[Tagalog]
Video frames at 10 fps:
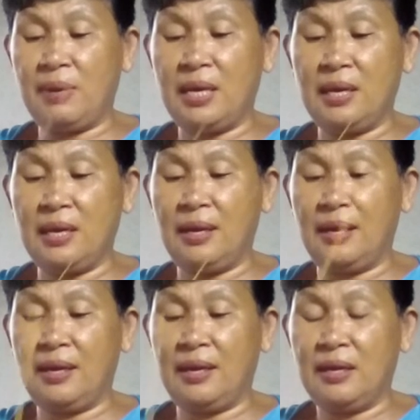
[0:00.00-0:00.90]
May
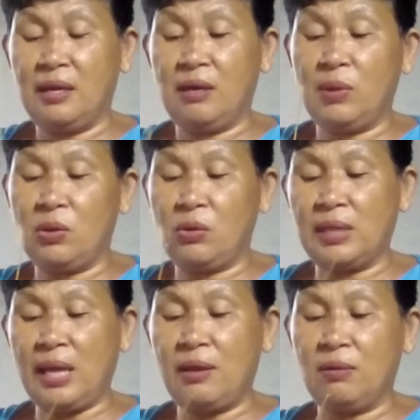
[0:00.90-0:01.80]
meron
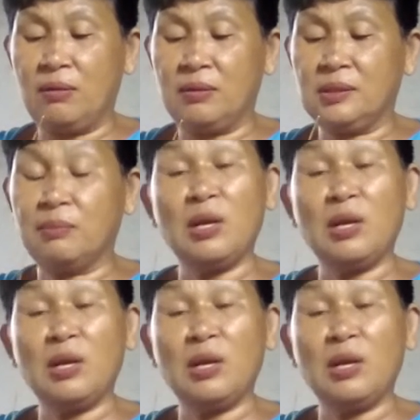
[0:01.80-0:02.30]
tayong,